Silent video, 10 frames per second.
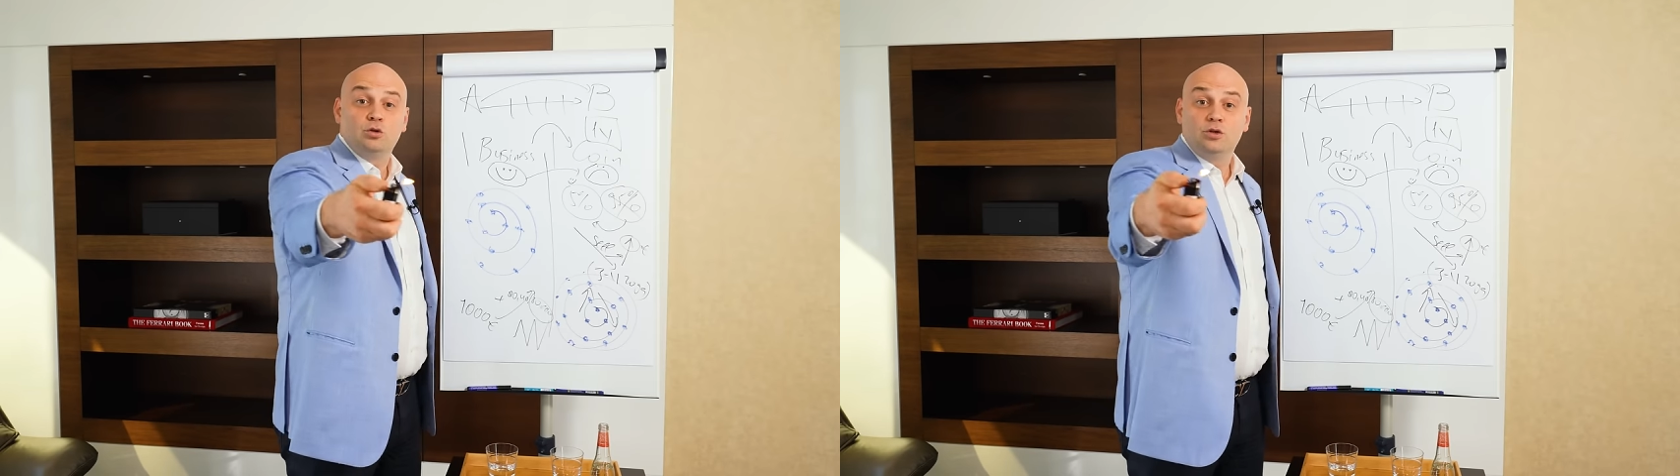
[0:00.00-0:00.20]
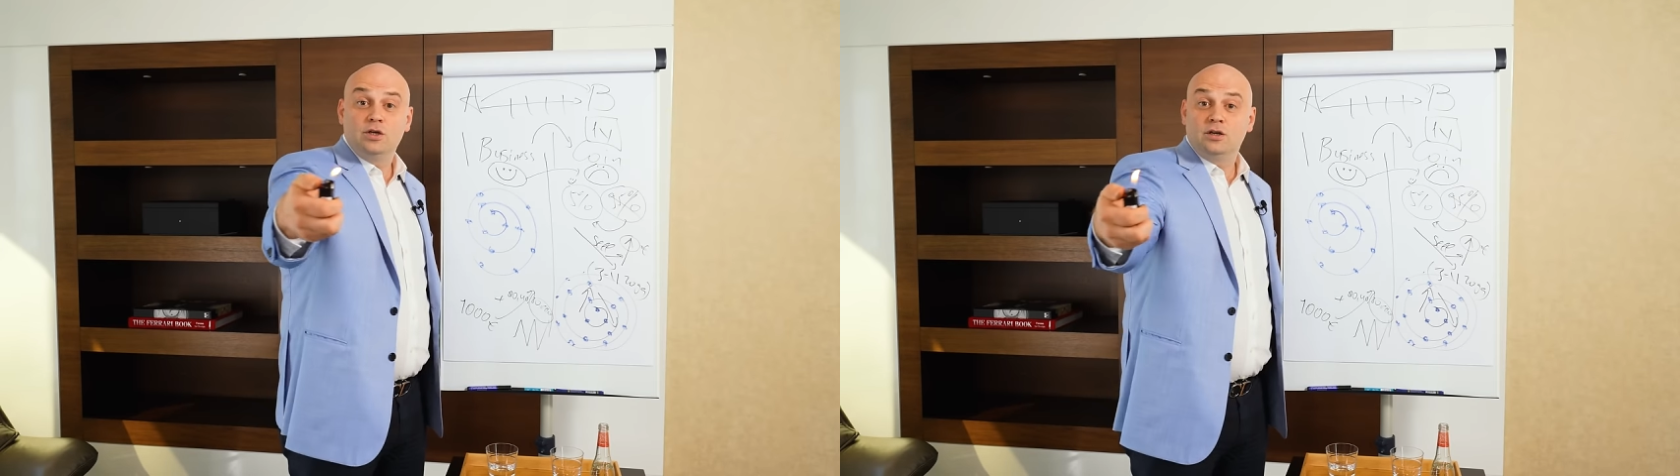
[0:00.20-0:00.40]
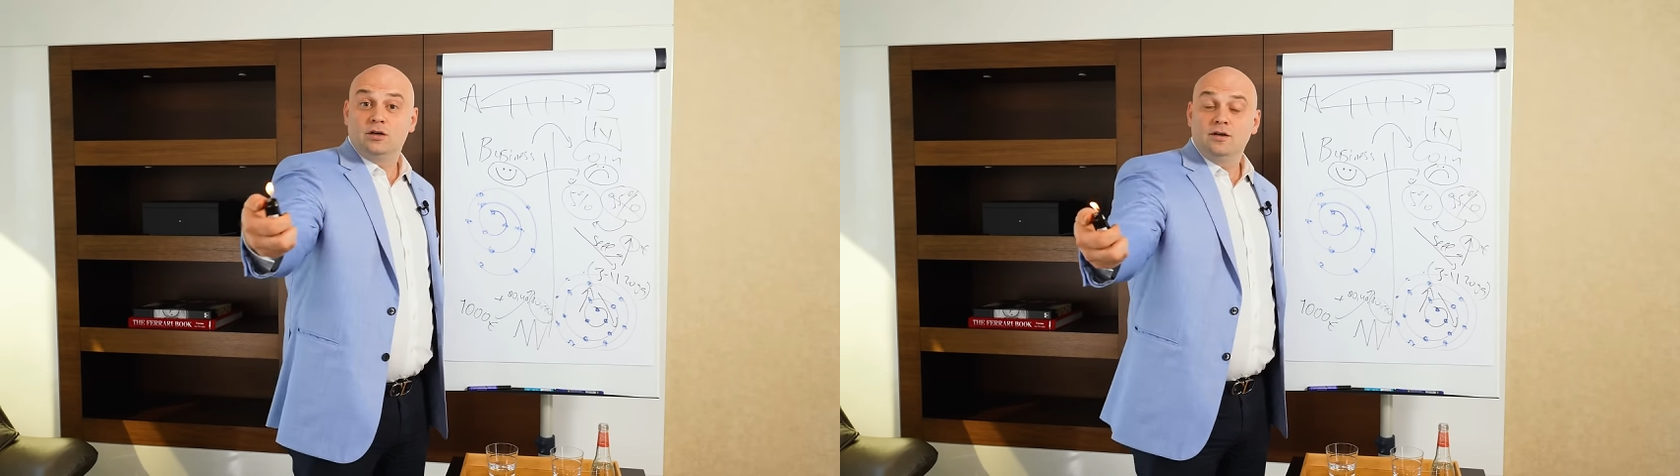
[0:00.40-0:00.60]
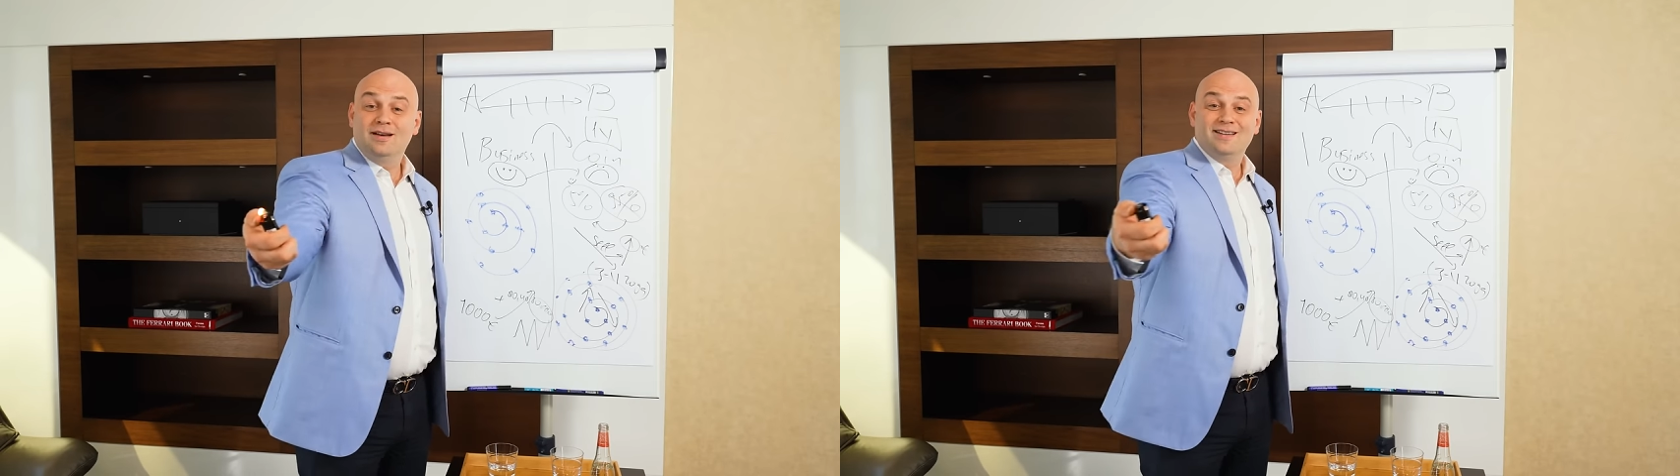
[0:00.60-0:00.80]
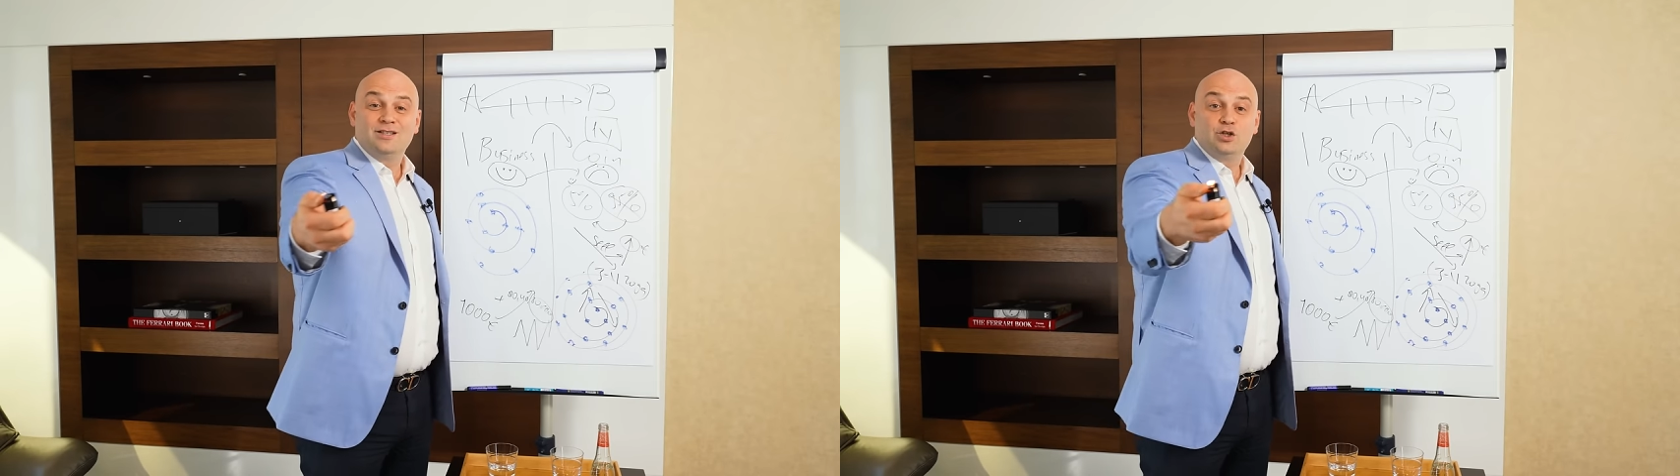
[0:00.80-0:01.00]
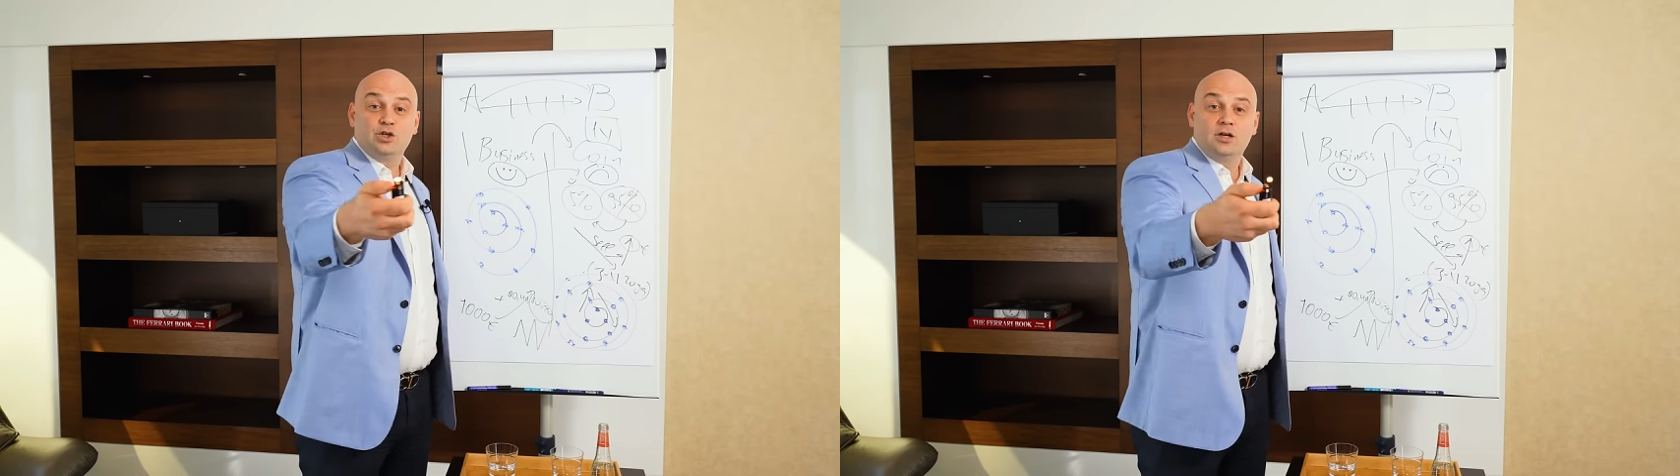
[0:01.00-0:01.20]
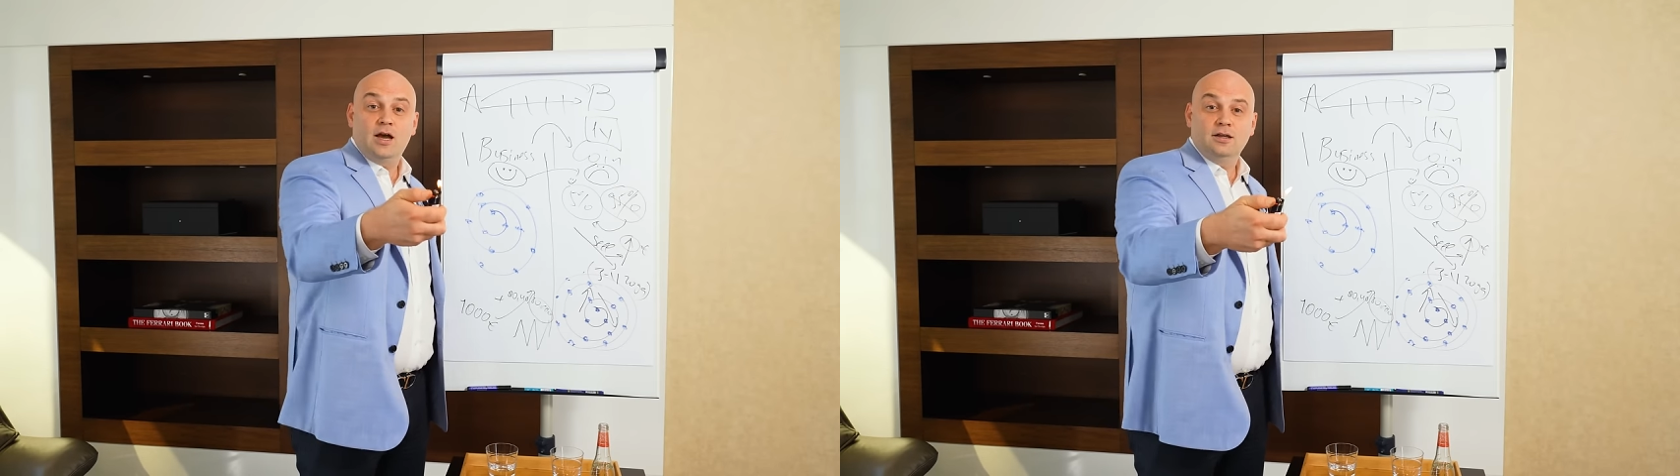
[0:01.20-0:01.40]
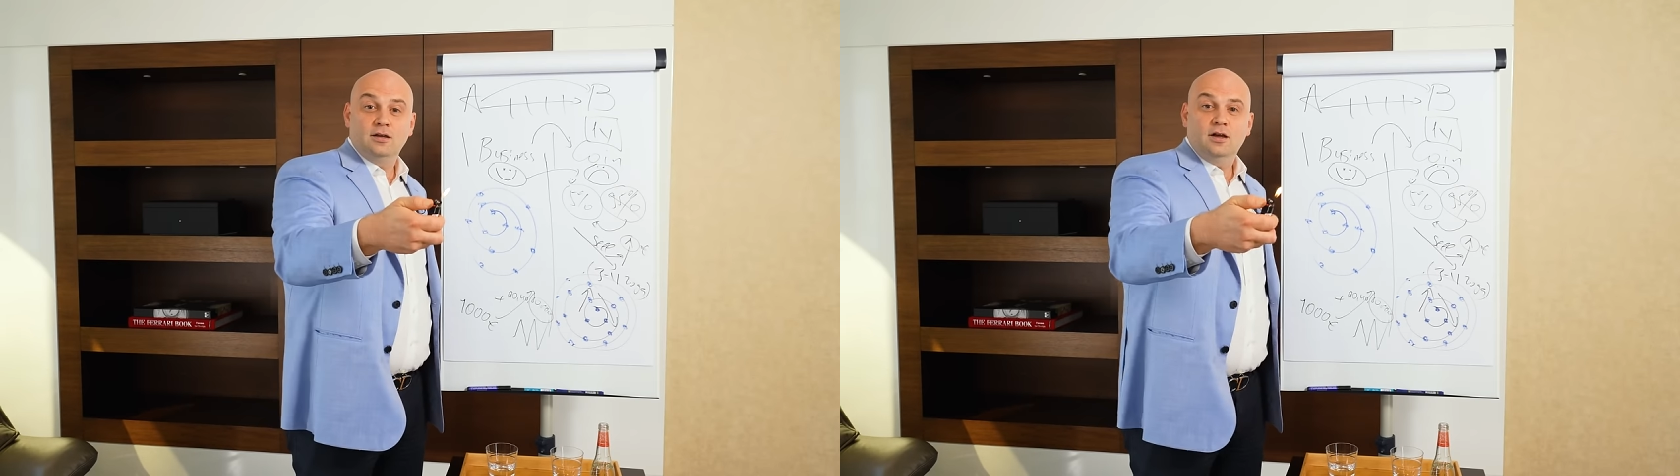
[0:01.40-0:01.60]
других
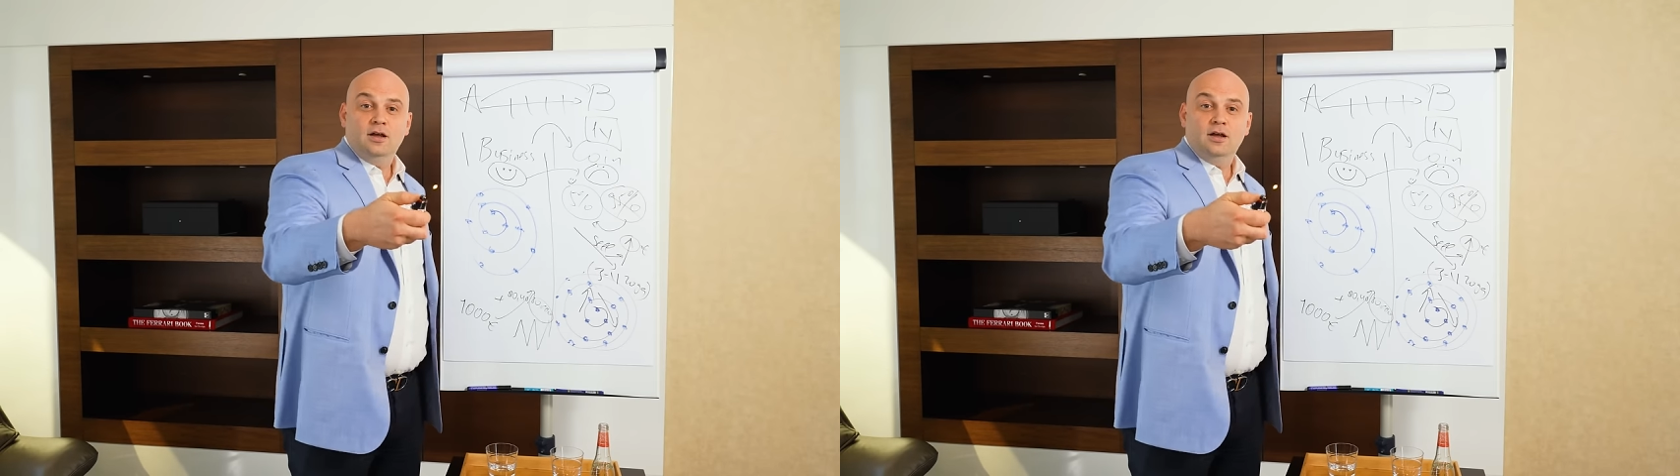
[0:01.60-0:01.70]
зажигать.